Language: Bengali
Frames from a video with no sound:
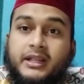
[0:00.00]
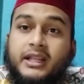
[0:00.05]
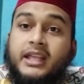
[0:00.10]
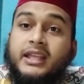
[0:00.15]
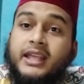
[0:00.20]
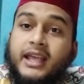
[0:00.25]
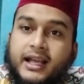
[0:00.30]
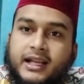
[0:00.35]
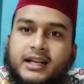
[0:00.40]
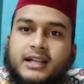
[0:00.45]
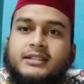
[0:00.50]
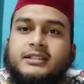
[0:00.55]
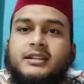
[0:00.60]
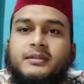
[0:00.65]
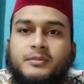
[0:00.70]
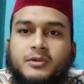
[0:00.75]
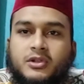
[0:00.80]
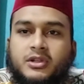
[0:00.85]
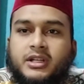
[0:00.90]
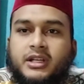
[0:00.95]
এই এক
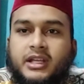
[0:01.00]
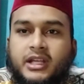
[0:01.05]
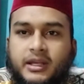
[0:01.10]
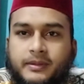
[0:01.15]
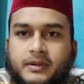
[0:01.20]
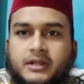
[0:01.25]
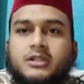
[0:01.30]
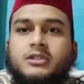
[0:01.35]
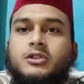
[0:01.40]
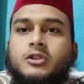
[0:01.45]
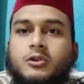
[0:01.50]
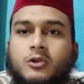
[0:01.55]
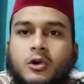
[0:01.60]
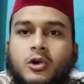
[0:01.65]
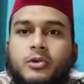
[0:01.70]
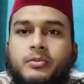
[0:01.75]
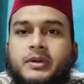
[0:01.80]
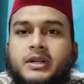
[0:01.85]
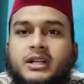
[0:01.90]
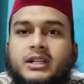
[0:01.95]
রাতের মধ্যে ইবাদত তো
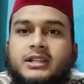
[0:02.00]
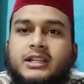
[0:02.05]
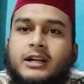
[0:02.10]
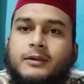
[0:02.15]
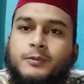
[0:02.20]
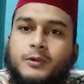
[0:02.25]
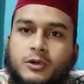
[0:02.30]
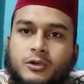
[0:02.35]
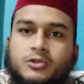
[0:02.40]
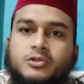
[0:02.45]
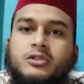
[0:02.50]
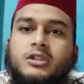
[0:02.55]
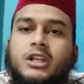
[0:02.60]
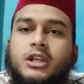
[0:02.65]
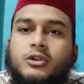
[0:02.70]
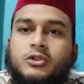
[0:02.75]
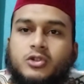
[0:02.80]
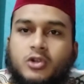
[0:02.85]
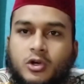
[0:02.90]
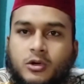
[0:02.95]
করবেনি তারপরেও যদি
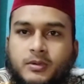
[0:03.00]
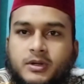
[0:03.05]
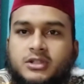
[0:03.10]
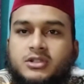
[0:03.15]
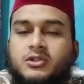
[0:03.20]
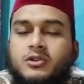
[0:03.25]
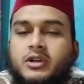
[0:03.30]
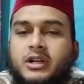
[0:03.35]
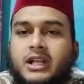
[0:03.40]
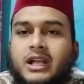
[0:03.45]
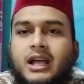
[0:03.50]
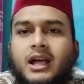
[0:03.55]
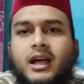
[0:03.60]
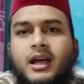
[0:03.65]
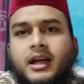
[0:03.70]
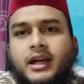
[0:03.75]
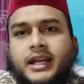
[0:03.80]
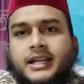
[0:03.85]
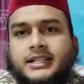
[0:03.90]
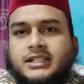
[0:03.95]
কেউ সহবাস করে
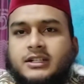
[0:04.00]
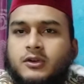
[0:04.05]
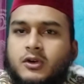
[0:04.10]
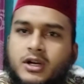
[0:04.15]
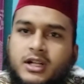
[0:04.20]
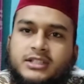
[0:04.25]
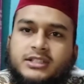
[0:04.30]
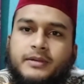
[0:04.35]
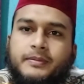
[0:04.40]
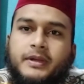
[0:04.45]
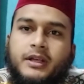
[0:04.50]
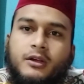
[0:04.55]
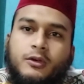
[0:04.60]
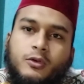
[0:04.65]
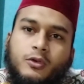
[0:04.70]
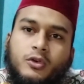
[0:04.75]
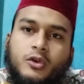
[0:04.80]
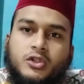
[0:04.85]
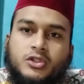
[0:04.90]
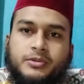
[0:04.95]
হ্যাঁ এটা করা যাবে
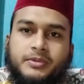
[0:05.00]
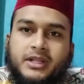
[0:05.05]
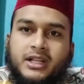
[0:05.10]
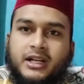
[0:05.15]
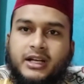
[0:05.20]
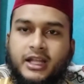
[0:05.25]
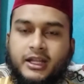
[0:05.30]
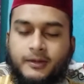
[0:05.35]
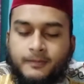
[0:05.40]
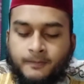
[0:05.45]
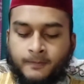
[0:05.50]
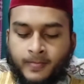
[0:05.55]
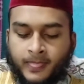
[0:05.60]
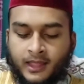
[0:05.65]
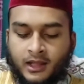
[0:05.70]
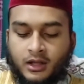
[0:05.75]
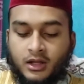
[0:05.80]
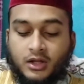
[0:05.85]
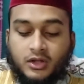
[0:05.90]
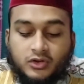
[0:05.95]
কোনো অসুবিধা নেই
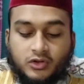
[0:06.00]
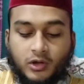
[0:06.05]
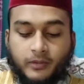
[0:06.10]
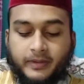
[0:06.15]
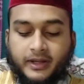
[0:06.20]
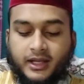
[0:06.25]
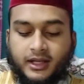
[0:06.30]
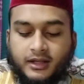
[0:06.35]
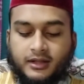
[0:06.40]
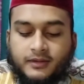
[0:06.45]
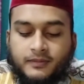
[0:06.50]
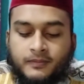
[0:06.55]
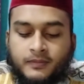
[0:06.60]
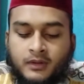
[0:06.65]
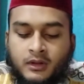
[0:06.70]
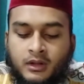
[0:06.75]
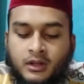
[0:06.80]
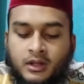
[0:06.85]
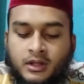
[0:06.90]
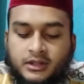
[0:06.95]
তবে
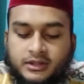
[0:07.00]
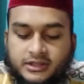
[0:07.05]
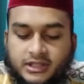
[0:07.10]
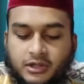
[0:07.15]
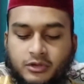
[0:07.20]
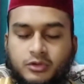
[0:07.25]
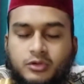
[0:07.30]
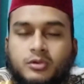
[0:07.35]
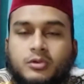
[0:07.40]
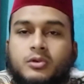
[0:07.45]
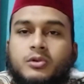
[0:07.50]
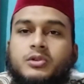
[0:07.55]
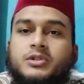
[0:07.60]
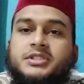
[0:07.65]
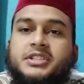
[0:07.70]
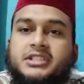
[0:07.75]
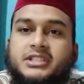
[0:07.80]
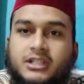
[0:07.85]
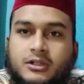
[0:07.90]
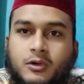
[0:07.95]
যেহেতু
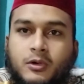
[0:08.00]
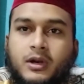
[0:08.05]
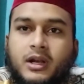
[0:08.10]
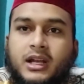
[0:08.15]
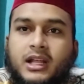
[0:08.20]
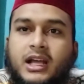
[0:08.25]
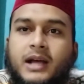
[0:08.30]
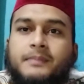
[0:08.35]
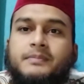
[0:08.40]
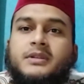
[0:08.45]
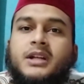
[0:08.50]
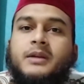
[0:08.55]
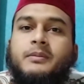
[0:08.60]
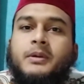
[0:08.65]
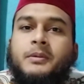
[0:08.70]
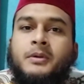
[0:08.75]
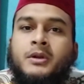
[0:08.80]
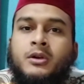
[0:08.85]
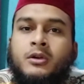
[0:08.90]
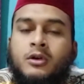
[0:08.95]
সেটা করলে আপনার
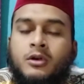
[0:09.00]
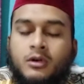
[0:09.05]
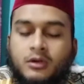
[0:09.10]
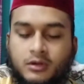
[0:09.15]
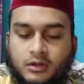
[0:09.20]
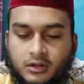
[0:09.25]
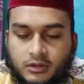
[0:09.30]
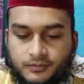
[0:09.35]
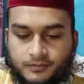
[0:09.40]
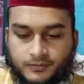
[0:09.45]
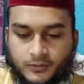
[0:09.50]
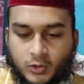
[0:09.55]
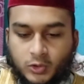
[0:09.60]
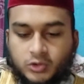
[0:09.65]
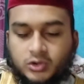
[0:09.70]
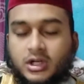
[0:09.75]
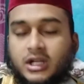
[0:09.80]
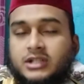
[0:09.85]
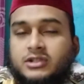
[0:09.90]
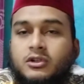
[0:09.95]
বিভিন্ন
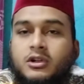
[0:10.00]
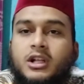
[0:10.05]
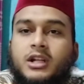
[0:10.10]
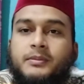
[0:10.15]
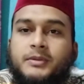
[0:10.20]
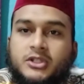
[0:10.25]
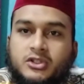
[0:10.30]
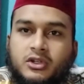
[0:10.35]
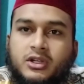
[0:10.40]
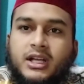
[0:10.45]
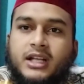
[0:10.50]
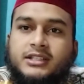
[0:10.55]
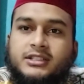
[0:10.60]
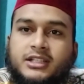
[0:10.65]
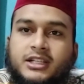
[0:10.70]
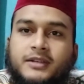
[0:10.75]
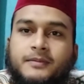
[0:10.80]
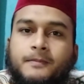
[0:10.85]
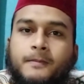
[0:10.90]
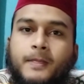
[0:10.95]
গোসল আসলের বিষয়
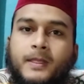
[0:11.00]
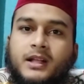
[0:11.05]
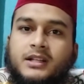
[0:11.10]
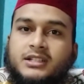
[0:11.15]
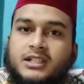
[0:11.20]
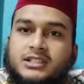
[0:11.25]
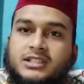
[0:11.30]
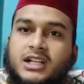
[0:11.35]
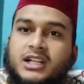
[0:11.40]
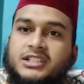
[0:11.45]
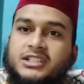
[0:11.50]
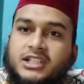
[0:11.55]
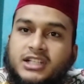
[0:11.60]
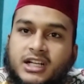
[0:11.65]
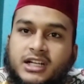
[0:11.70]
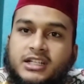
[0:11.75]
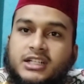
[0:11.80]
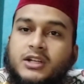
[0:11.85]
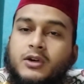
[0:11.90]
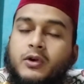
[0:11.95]
আছে তাছাড়া সেই
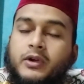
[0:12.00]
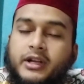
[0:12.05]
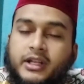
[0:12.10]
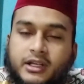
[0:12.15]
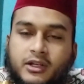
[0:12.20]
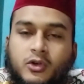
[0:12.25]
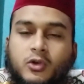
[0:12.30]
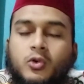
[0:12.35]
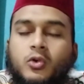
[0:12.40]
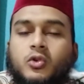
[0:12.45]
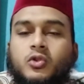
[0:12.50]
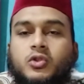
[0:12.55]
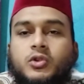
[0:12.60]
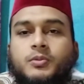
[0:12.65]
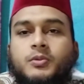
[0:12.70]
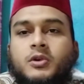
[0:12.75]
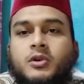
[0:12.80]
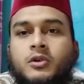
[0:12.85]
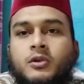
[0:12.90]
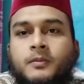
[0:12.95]
রাতটি অনেক
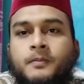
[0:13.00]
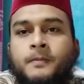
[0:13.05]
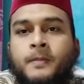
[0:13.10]
গুরুত্বপূর্ণ